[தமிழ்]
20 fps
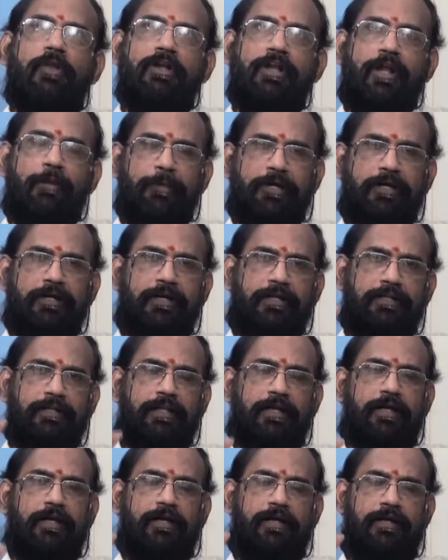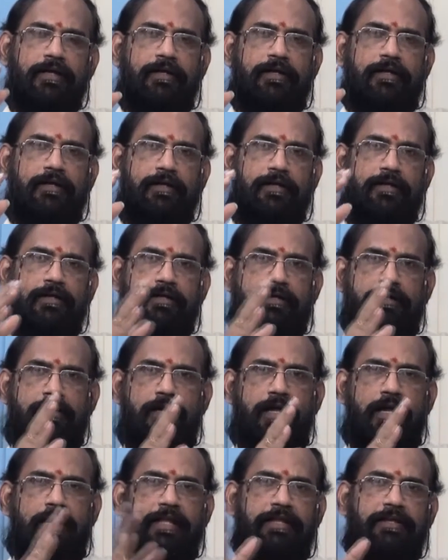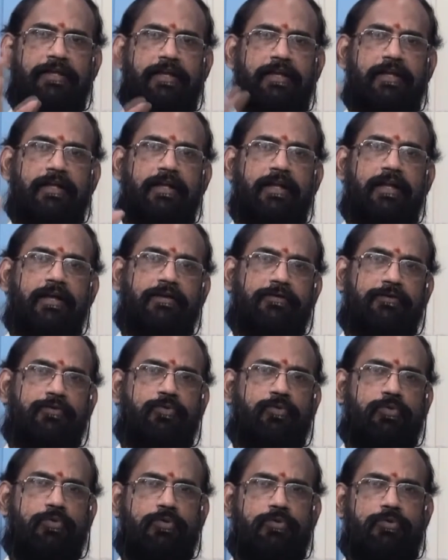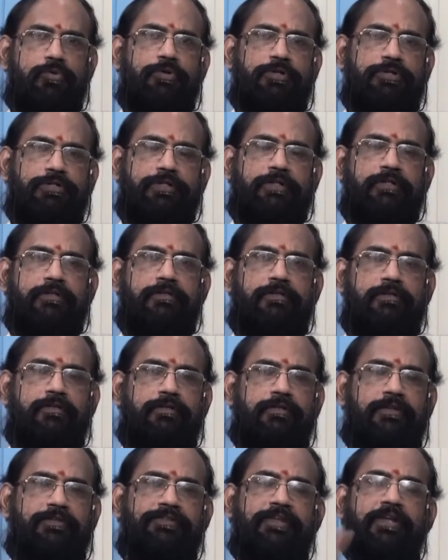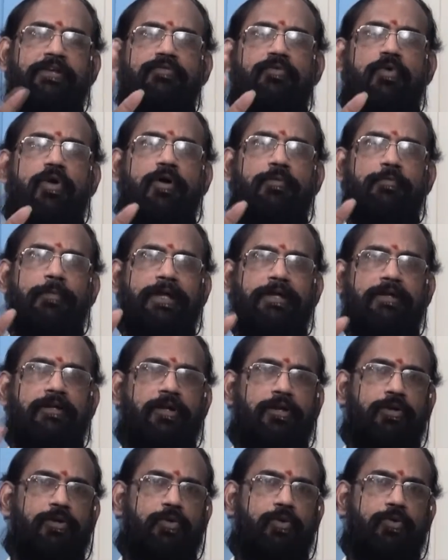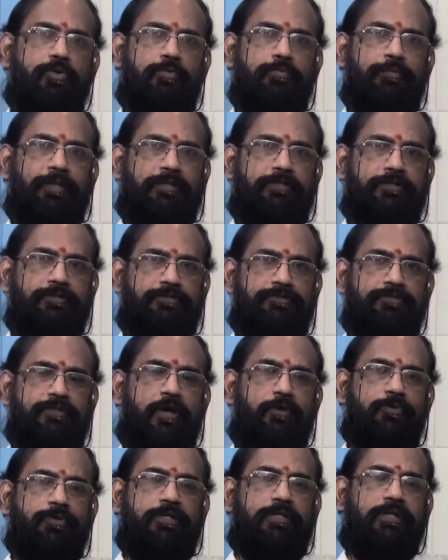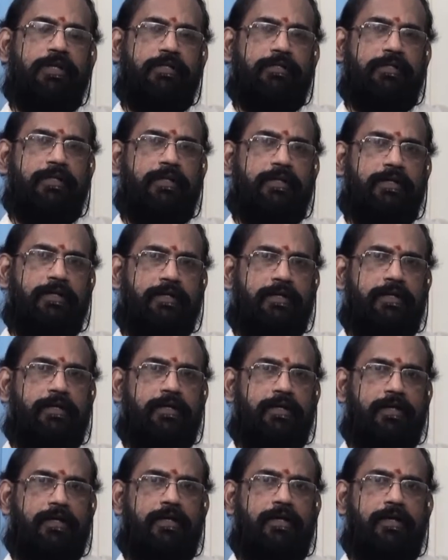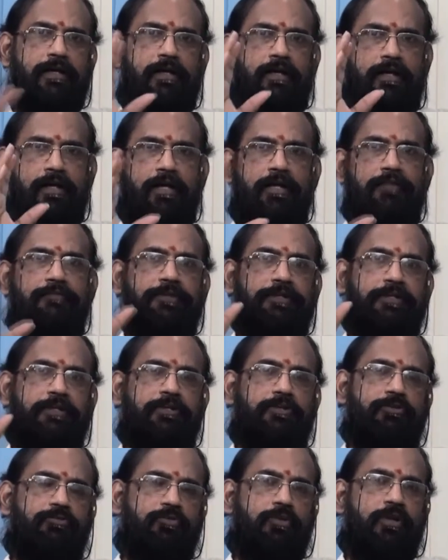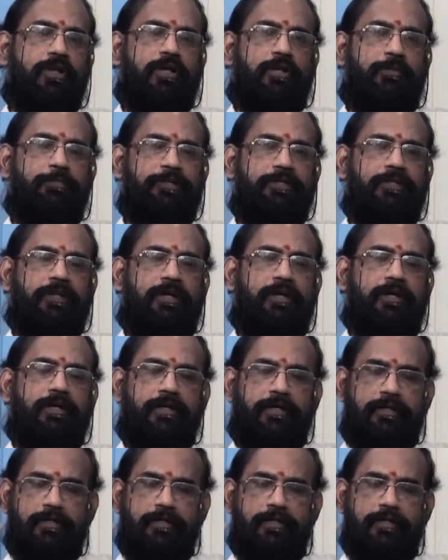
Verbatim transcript: நமக்கு அந்த அலை எல்லாம் கொடுக்குது இந்த செல்வா மைண்ட் கண்ட்ரோல் மெத்தட்ஸ் அவங்க தான் அதை அளவிட்டு சொல்ல ஆரம்பித்தாங்க